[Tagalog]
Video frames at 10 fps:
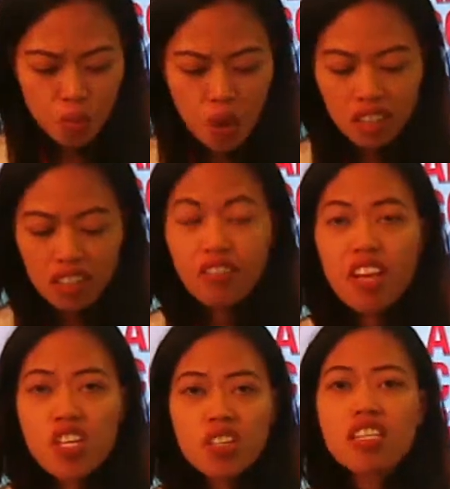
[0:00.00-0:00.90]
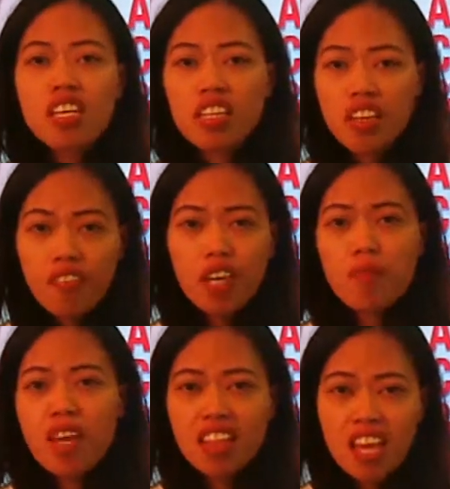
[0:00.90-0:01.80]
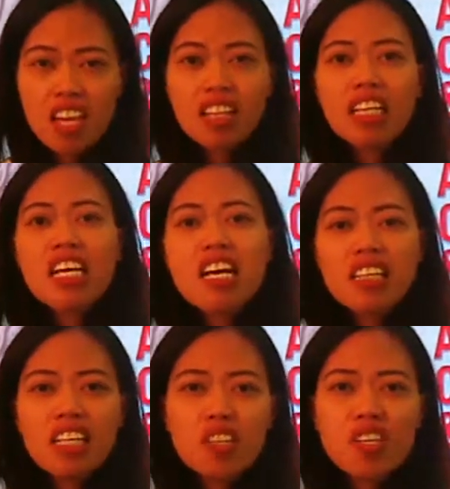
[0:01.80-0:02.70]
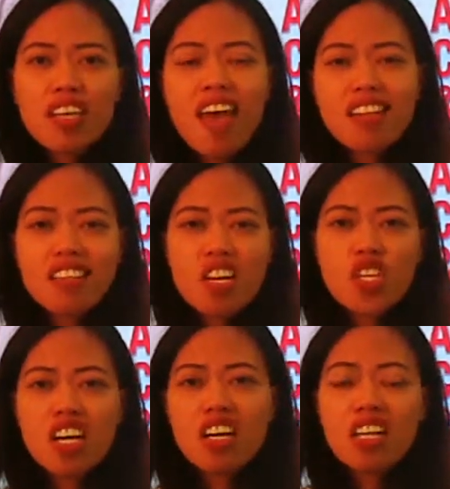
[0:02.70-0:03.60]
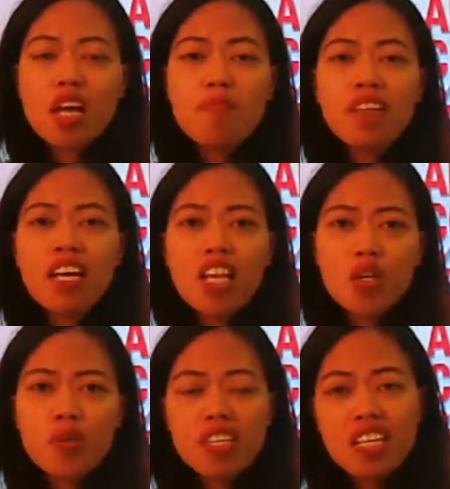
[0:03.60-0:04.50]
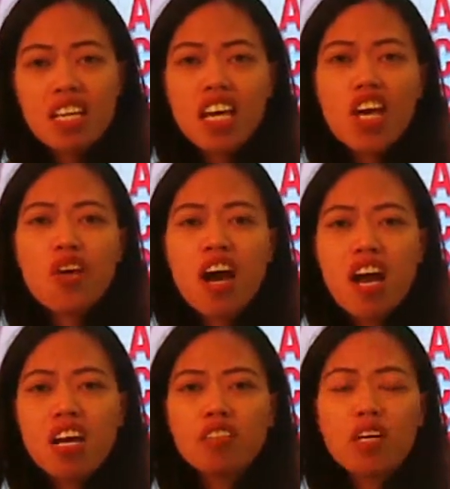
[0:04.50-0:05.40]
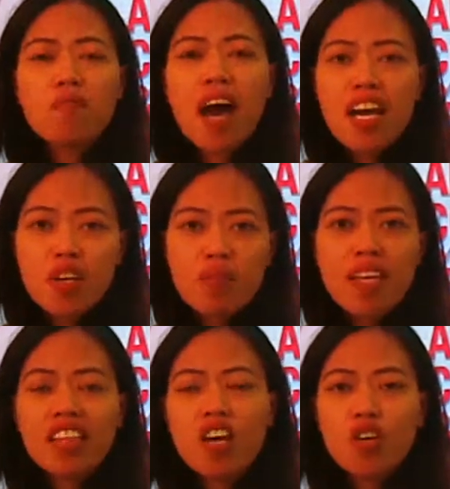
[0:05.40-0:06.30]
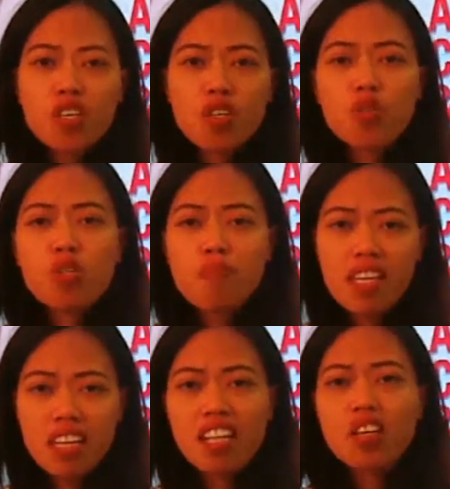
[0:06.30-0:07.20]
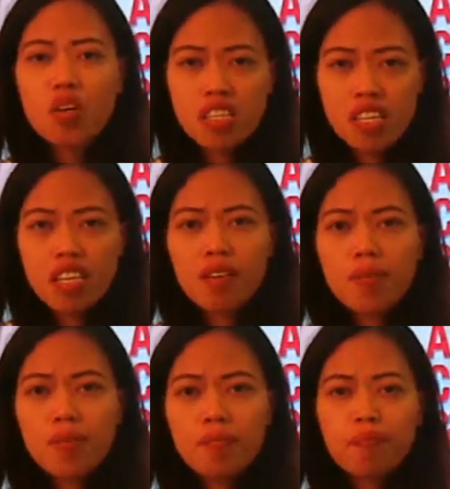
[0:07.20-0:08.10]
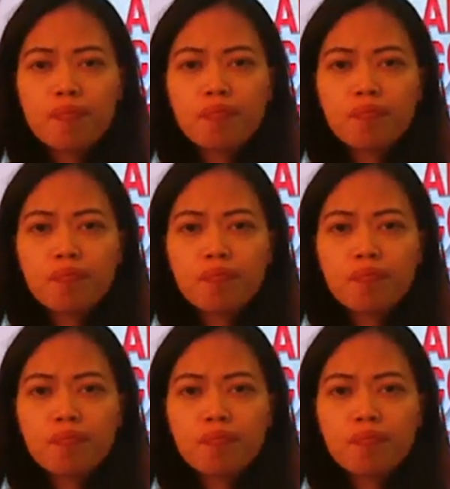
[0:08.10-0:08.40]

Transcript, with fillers: Annual Convention and Scientific Meeting dito sa EDSA Shangri-La, Mandaluyong City ngayong araw ng Mayo 28, 2014.